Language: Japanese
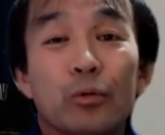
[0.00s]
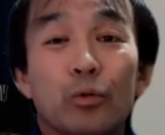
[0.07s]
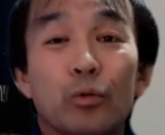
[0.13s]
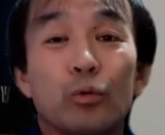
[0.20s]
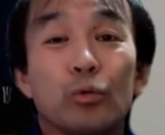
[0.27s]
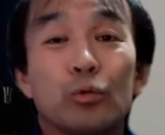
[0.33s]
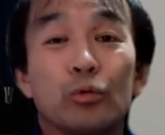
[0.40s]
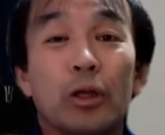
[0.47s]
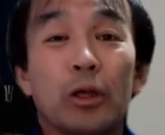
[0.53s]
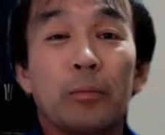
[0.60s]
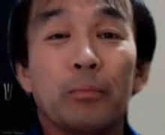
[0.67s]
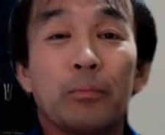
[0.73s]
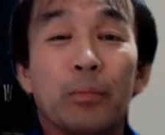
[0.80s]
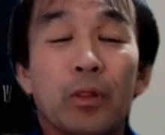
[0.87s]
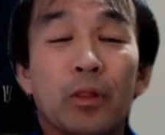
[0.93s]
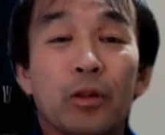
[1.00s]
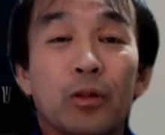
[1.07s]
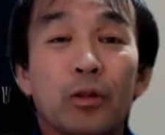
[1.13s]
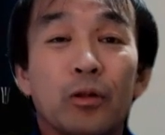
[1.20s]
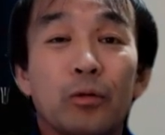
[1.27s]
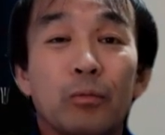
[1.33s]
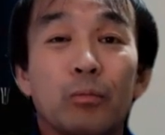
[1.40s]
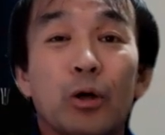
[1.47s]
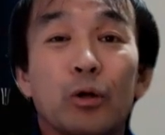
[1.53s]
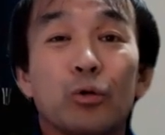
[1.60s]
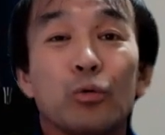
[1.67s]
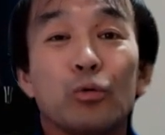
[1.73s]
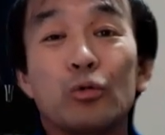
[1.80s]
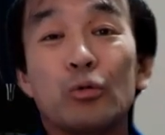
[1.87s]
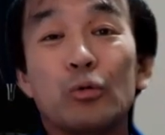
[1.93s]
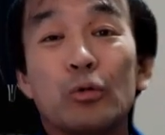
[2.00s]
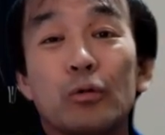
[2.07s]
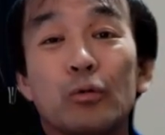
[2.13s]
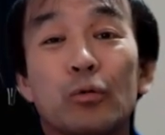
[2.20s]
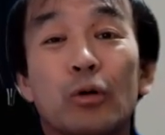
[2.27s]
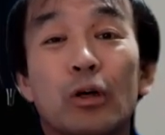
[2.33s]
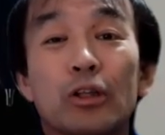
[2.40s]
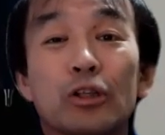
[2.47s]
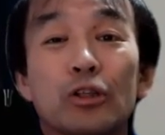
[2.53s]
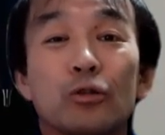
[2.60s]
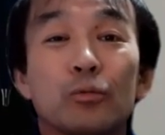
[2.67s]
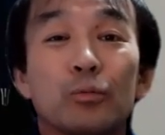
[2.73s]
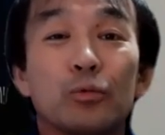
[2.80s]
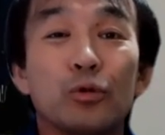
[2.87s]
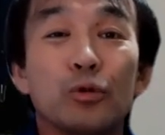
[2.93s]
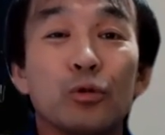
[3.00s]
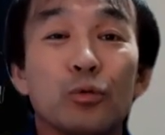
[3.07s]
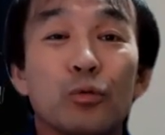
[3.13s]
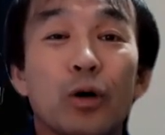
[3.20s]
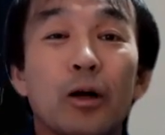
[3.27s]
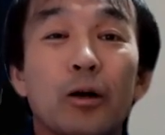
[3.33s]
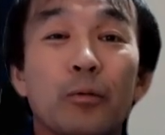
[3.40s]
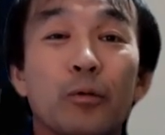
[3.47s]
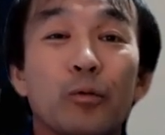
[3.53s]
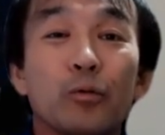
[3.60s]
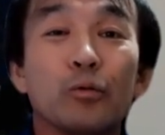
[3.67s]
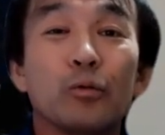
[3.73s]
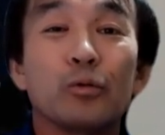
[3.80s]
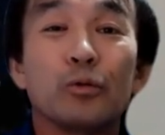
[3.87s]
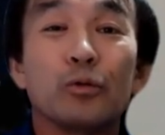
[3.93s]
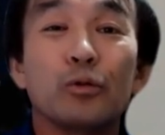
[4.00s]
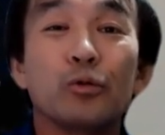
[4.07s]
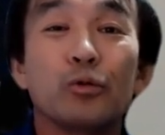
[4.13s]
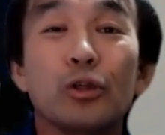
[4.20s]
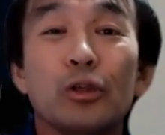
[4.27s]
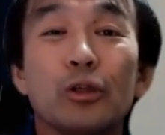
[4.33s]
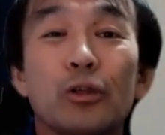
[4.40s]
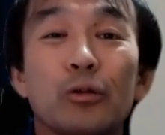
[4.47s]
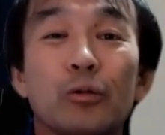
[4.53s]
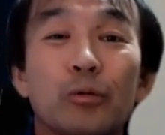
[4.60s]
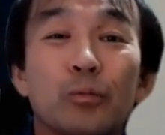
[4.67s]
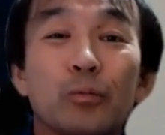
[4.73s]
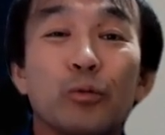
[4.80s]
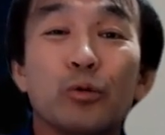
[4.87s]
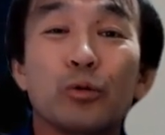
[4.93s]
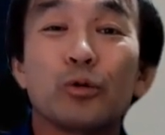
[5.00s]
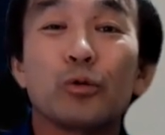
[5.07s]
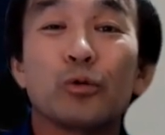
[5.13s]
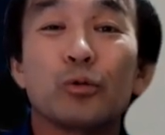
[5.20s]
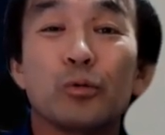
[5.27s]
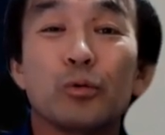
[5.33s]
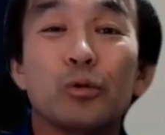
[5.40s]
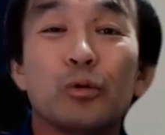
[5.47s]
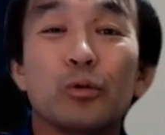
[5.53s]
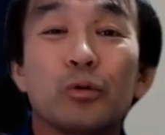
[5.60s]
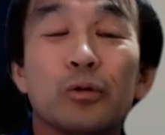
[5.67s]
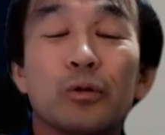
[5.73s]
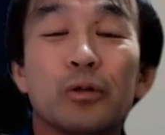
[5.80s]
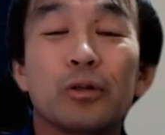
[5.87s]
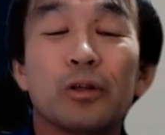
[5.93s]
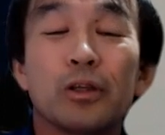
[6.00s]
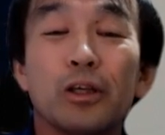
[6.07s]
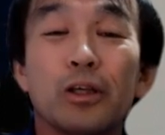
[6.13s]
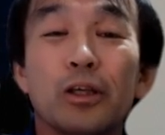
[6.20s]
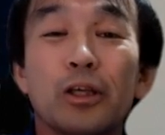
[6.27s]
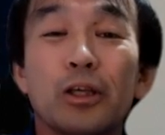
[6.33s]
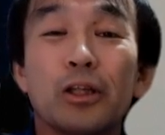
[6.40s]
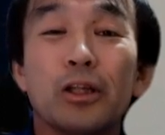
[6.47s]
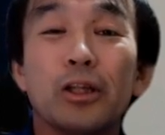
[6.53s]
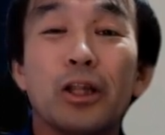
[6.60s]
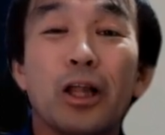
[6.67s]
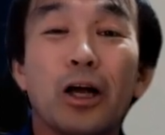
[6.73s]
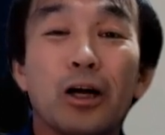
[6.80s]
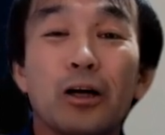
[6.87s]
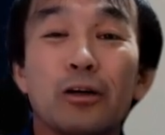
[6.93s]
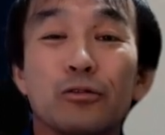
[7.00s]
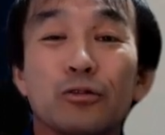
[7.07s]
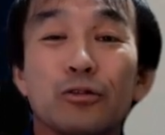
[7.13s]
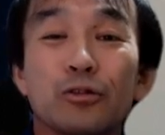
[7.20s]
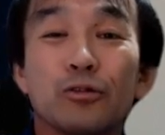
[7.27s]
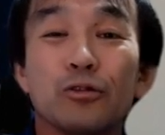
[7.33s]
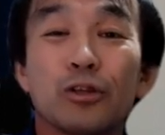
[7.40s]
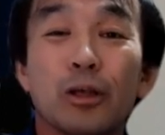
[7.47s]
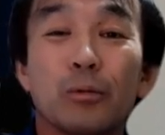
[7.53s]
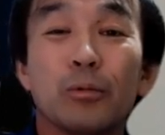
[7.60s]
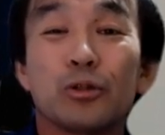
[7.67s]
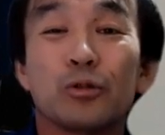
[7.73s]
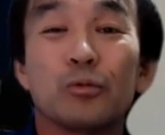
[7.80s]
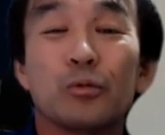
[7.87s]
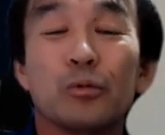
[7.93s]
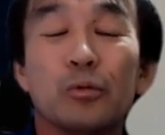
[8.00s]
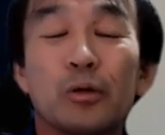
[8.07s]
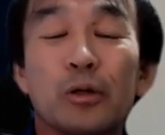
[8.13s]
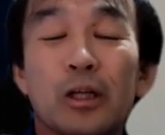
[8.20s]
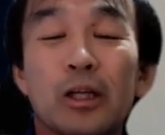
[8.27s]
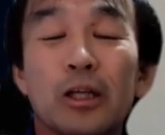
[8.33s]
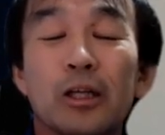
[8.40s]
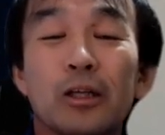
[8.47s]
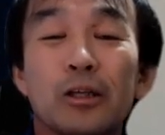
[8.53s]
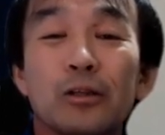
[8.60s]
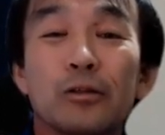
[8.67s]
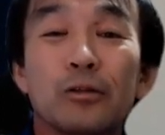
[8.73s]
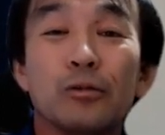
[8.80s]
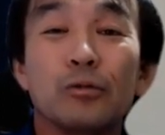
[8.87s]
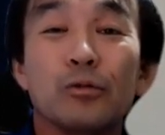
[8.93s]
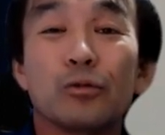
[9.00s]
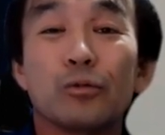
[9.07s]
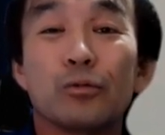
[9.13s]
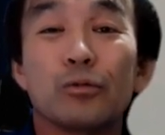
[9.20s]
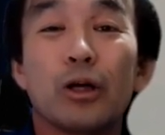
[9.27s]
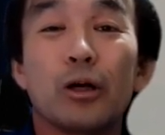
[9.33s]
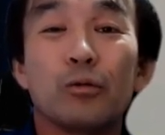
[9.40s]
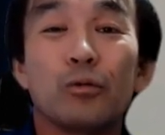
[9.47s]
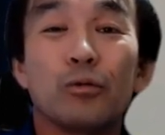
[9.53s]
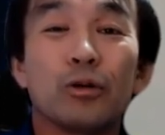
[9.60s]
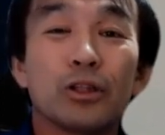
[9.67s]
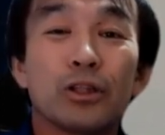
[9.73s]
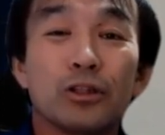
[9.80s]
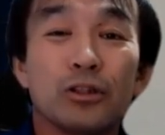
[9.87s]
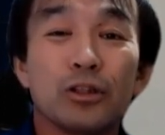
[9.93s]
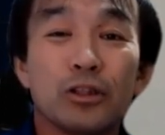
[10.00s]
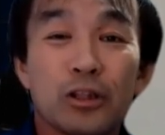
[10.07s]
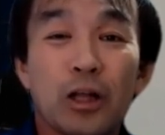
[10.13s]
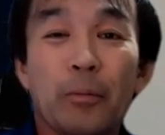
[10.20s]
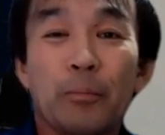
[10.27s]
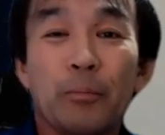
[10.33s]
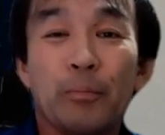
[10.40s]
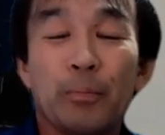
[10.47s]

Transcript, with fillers: ということで、今日のお話のポイントは、良い目標を長く続けましょうという、そんなお話でした。